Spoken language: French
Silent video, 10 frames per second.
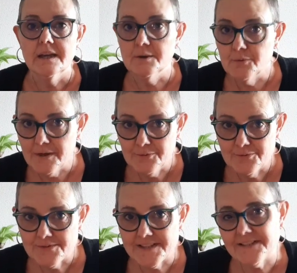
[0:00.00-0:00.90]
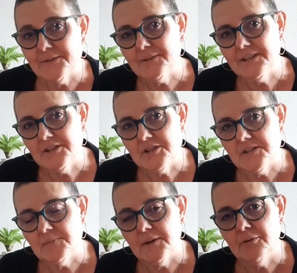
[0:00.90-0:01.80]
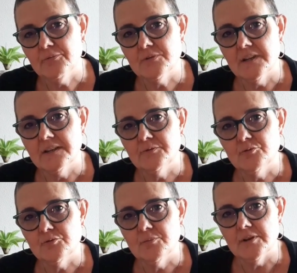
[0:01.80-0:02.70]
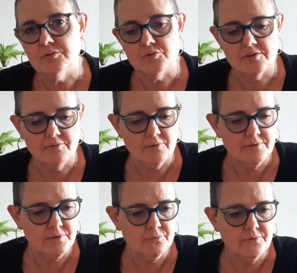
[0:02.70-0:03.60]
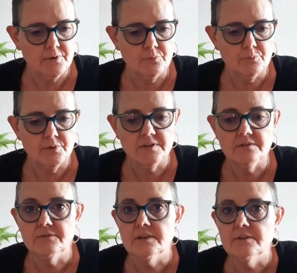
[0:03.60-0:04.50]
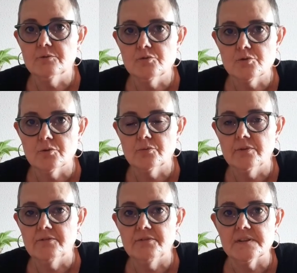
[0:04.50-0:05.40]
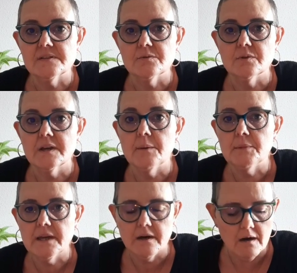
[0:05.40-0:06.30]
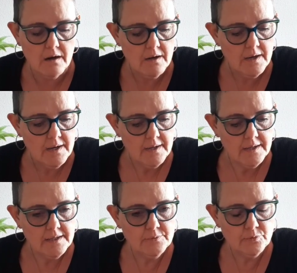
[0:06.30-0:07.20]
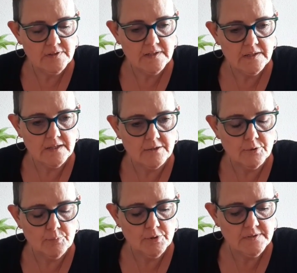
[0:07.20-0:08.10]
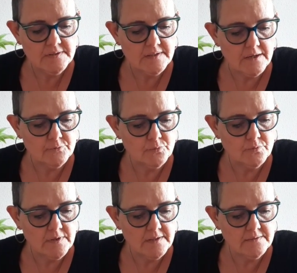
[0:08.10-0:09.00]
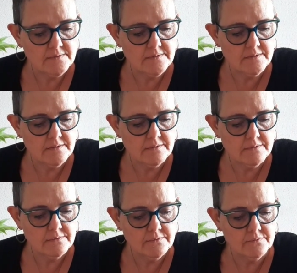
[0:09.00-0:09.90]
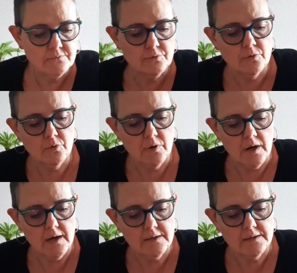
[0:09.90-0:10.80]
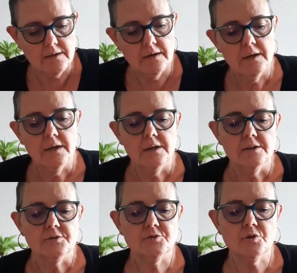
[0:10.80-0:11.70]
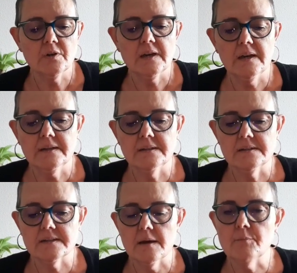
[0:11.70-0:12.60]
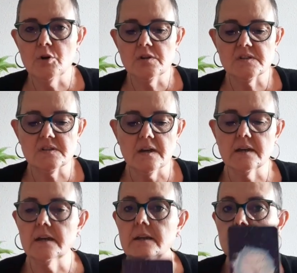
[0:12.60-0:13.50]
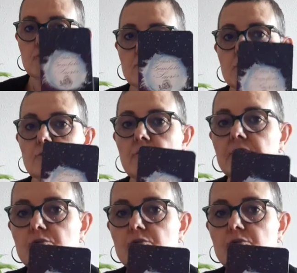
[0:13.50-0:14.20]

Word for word: Hello, hello, c'est Sandrine, j'espère que vous allez tous bien. Donc j'avais envie de nous faire une petite vidéo aujourd'hui face caméra et nous tirer quelques petites cartounettes euh, de l'oracle Secret des symboles sacrés. Donc je l'ai trouvé